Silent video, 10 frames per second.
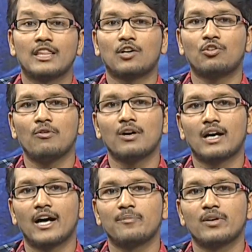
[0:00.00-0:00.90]
తక్కువ
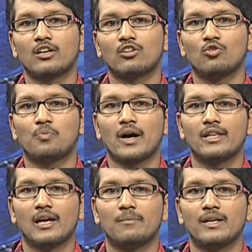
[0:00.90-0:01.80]
కార్మికులకు
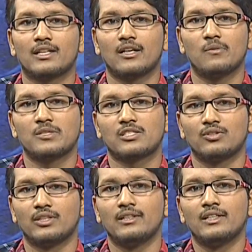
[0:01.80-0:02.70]
ఉపాధి లభ్యత
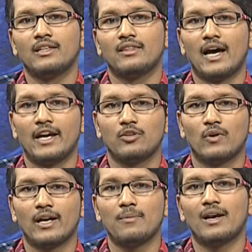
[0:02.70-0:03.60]
కల్పిస్తుంది దాని
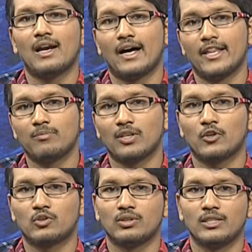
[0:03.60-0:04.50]
ద్వారా మళ్ళీ ఆదాయం
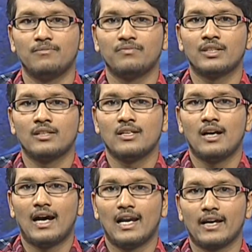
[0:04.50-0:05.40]
తగ్గుతుంది
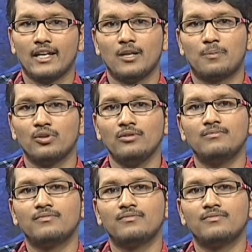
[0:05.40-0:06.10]
అలాగే ఇప్పుడు